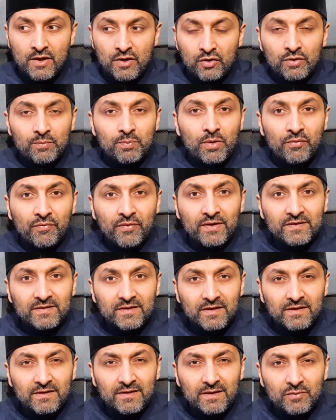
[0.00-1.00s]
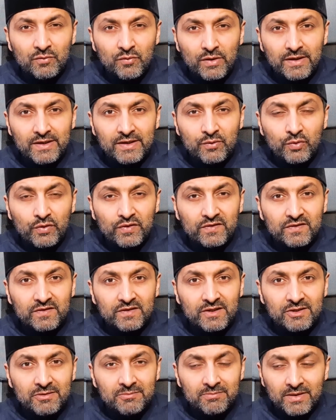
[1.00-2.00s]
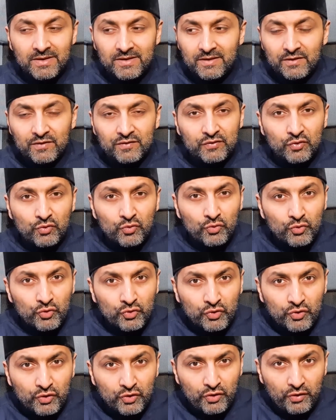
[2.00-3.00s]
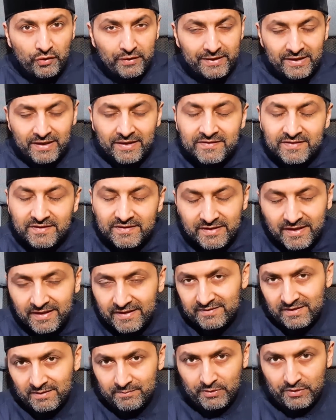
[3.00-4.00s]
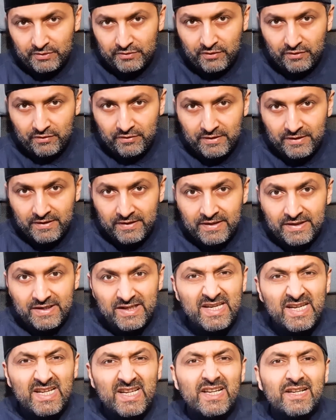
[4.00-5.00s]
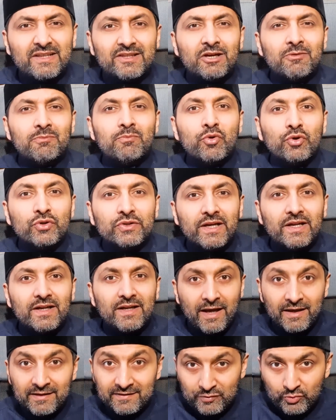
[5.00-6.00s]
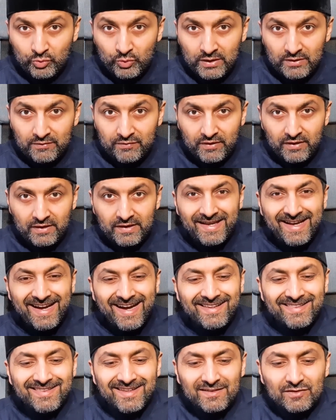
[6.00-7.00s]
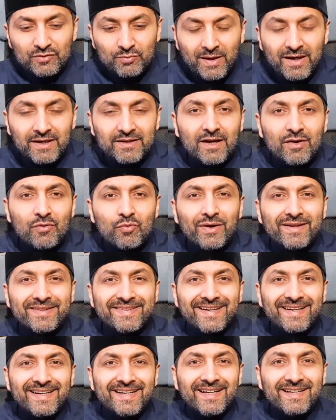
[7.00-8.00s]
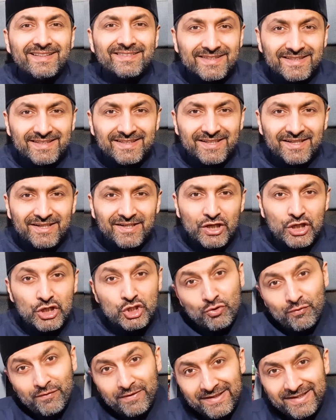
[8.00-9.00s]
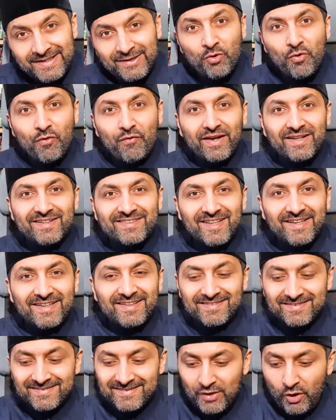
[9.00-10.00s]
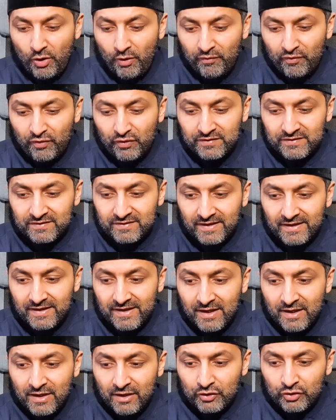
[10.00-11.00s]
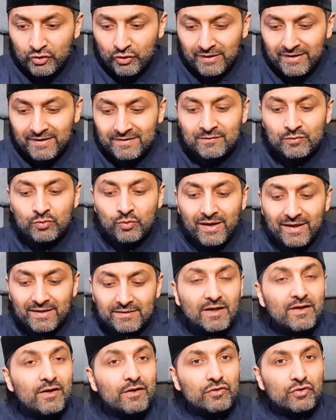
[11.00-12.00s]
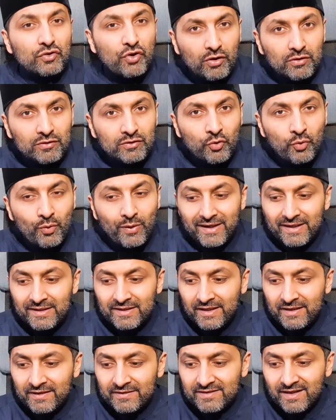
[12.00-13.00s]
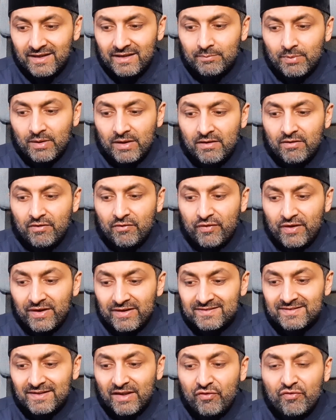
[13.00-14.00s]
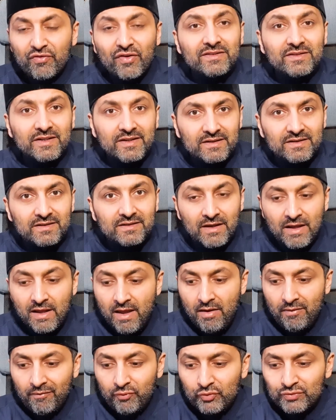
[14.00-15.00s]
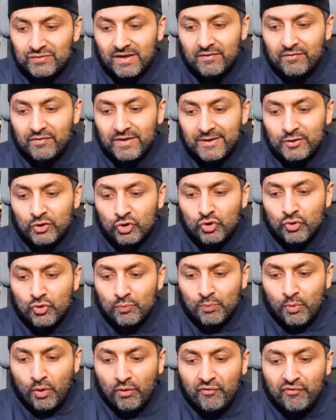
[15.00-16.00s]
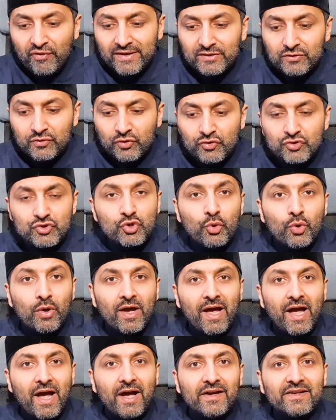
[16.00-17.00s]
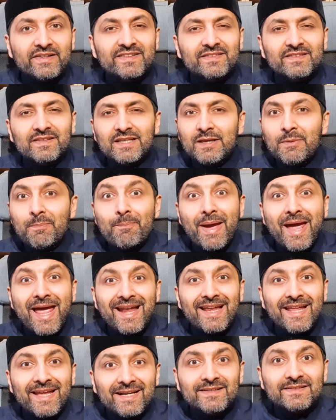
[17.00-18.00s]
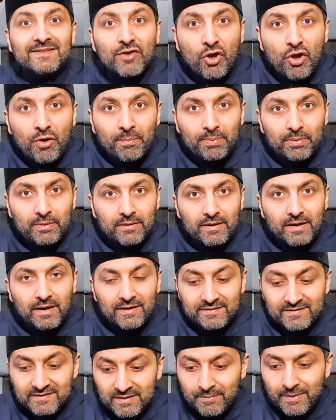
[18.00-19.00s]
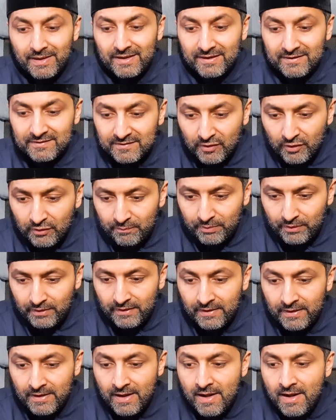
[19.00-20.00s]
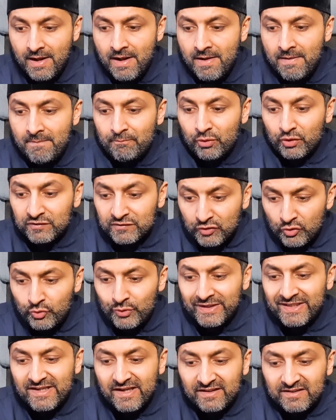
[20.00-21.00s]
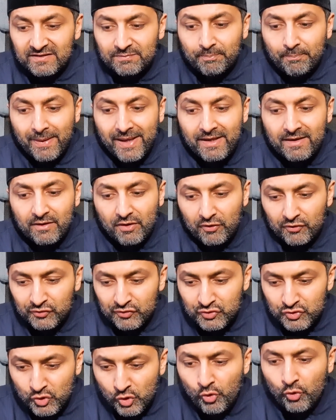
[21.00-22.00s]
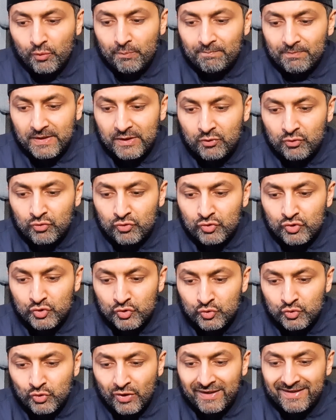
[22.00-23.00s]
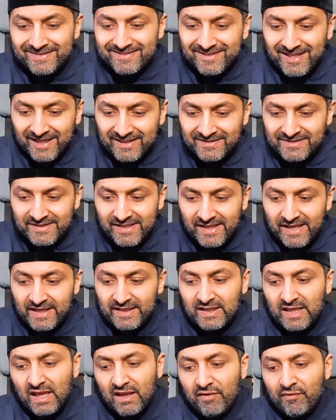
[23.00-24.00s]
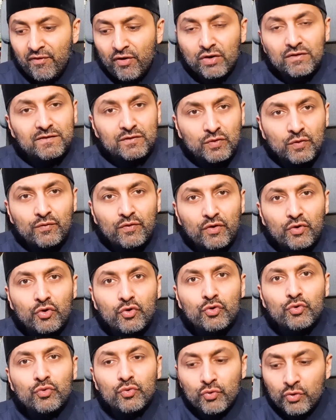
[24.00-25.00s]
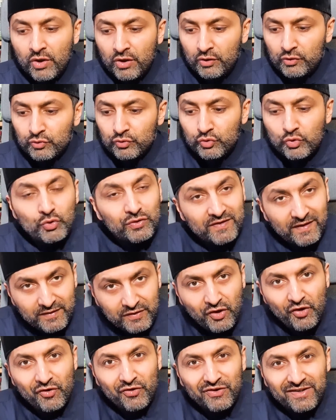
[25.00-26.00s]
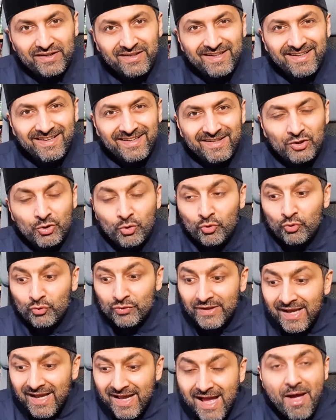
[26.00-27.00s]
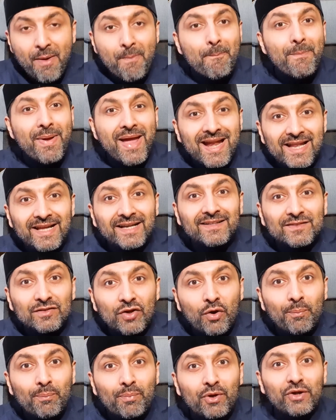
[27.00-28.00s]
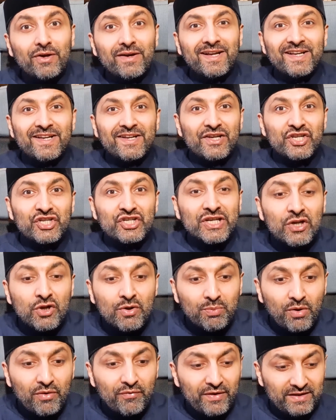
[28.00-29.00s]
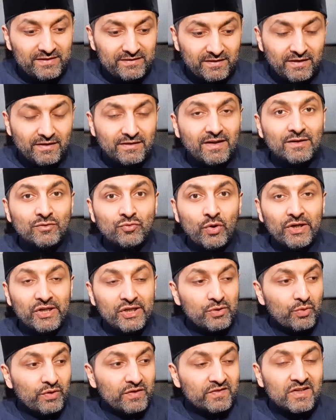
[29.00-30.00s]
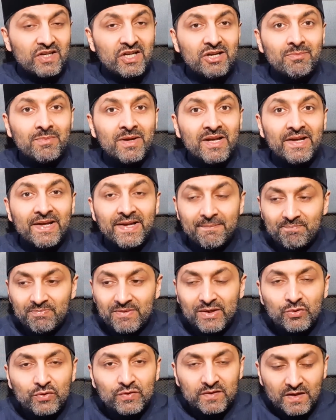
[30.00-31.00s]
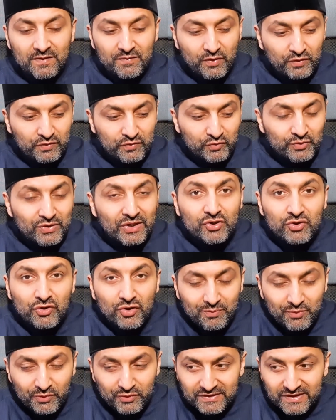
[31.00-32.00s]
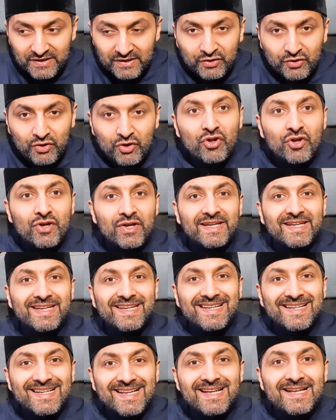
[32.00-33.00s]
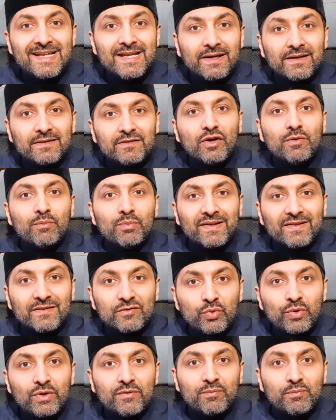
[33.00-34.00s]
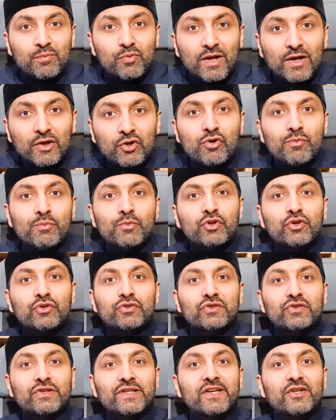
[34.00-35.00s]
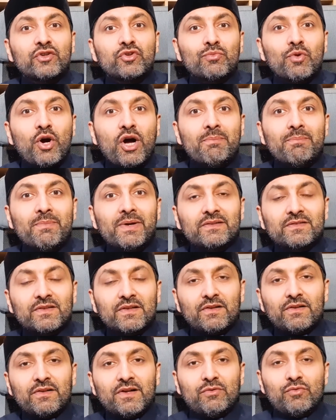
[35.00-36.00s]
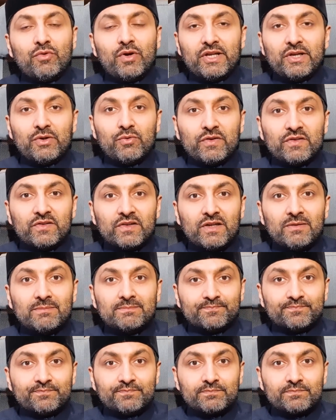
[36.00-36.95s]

Le prophète sallallahu alayhi wa selon le Coran, et là c'est très important, il est un modèle à suivre. Allah subhanahu wa ta'ala dit, et je vais lire le verset ici en français, dans la sourate 33, Al-Ahzab, verset 21. Vous avez dans le prophète de Dieu un si bel exemple, un si bel exemple pour celui qui espère en Dieu et au jour dernier et qui évoque souvent le nom du Seigneur. Donc on a un bel exemple chez le prophète sallallahu alayhi wa sallam et nos savants sont d'accord pour dire que il est l'exemple à suivre pour la communauté de Mohammed sallallahu alayhi wa sallam.